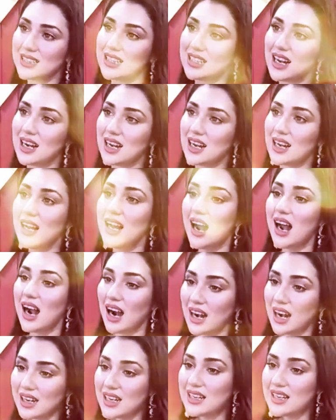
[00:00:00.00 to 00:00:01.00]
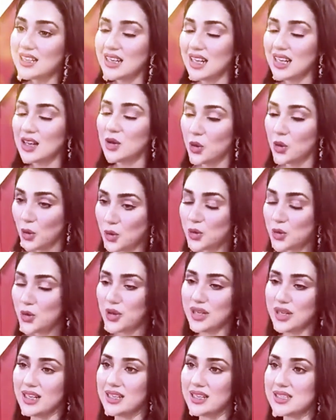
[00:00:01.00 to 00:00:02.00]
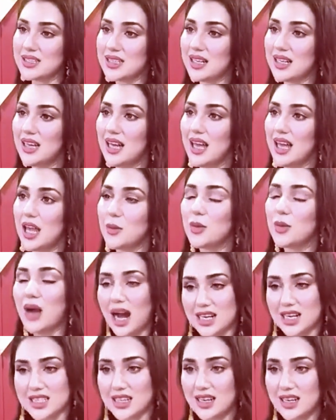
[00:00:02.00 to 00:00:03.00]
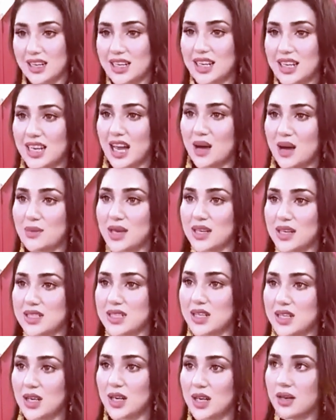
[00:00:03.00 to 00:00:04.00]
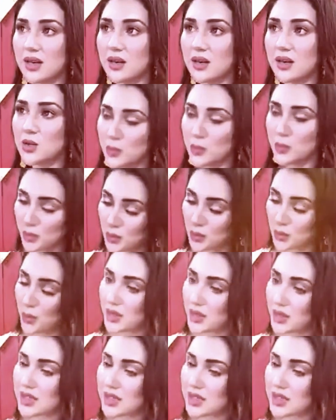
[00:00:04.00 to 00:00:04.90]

বিশ্বাস এবার সেই গুঞ্জনে যেন ঘিরেলে দিলেন অপু আজ রোববার বিকাল চারটার দিকে